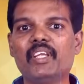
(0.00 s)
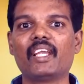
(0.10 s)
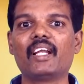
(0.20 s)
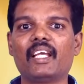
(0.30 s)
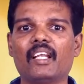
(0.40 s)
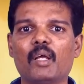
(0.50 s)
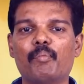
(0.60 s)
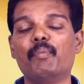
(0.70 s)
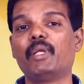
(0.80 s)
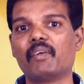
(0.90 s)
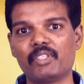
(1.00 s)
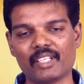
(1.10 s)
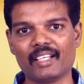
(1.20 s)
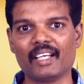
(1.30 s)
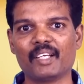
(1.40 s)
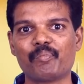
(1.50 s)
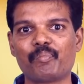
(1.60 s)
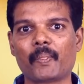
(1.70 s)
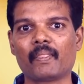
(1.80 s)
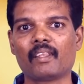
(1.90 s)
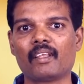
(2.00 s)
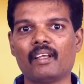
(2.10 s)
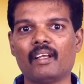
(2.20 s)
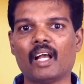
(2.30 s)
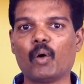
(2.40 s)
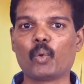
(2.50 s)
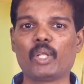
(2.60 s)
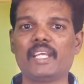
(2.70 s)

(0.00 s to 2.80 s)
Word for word: விஞ்ஞானிகள் எல்லாம் பிரமிக்க வச்சதுங்க அவர் ஒரு